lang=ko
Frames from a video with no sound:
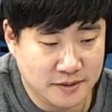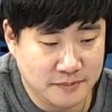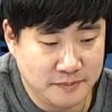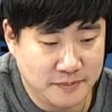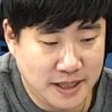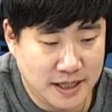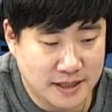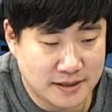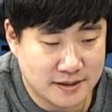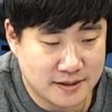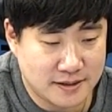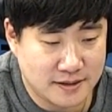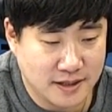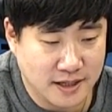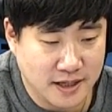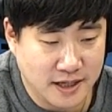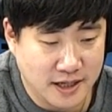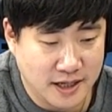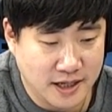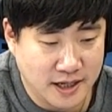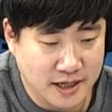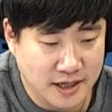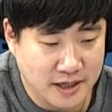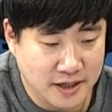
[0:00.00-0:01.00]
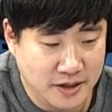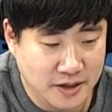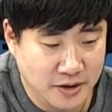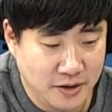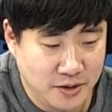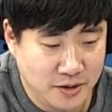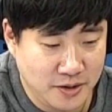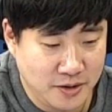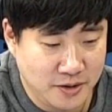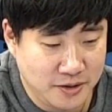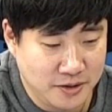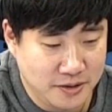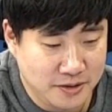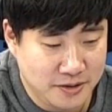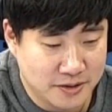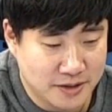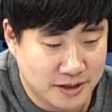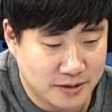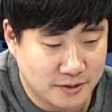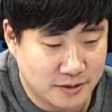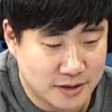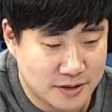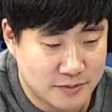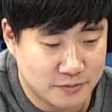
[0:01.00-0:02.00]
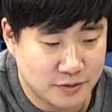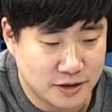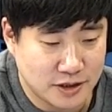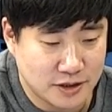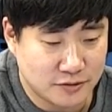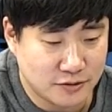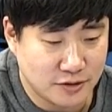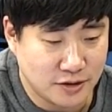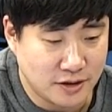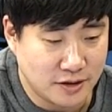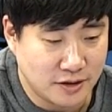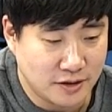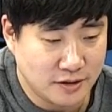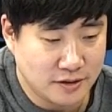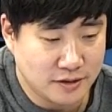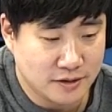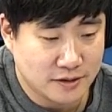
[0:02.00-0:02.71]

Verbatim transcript: 마세요라고 하신 분 있고요.